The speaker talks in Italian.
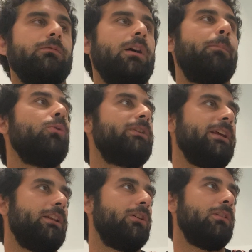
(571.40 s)

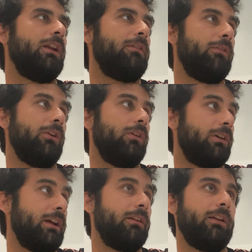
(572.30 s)
appuntito, l'avevano
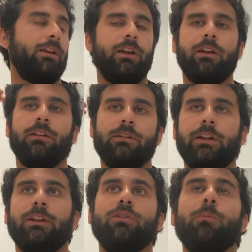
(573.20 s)
eh,
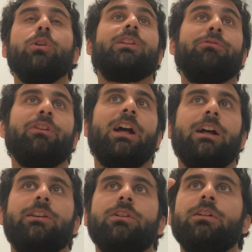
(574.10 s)
reso molto
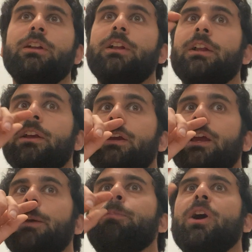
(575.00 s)
affilato
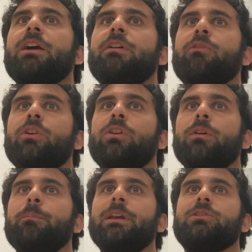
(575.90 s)
e poi
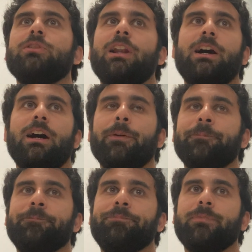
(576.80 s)
avevano messo la,
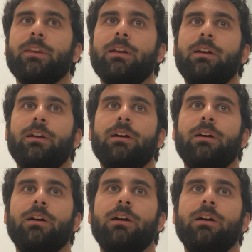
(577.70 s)
mm,
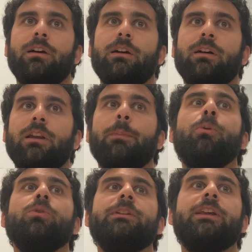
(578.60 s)
eh, la
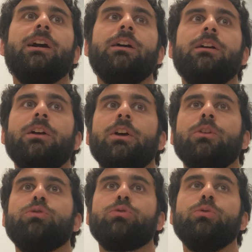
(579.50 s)
punta
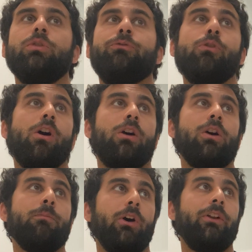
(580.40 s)
sul fuoco
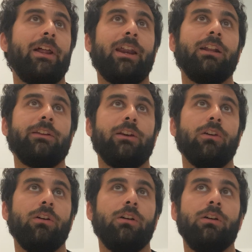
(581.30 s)
in modo da
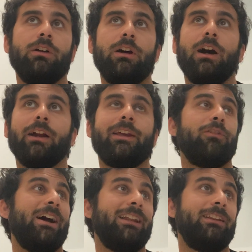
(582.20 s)
renderlo anche
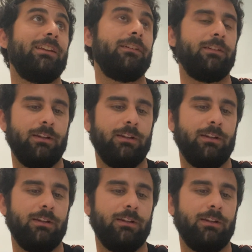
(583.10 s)
rovente.